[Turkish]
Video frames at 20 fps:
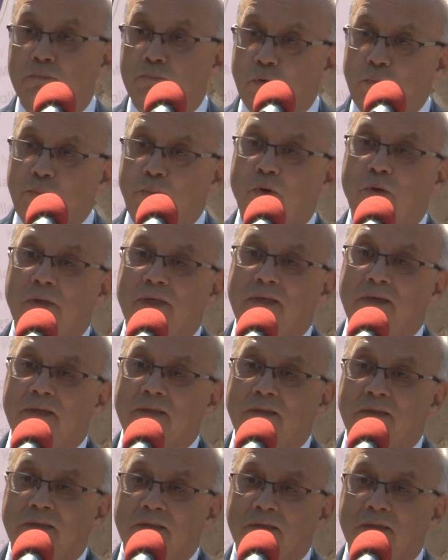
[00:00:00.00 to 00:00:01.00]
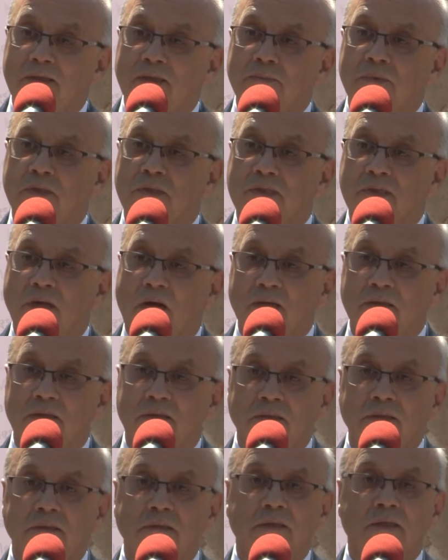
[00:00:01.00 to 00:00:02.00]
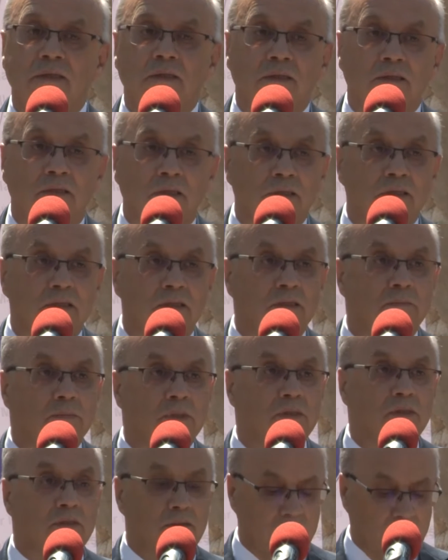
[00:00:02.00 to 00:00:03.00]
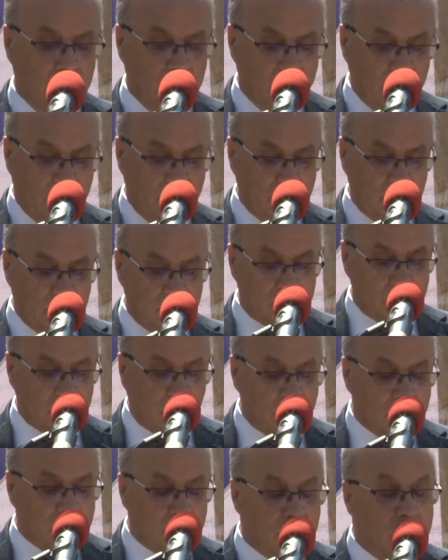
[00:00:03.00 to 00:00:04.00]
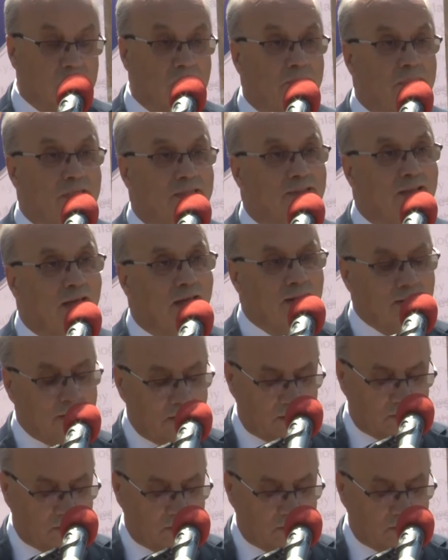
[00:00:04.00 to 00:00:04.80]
bu bölgenin tanıtımı, Sart'ın tanıtımı ve Sart'ımıza bir değer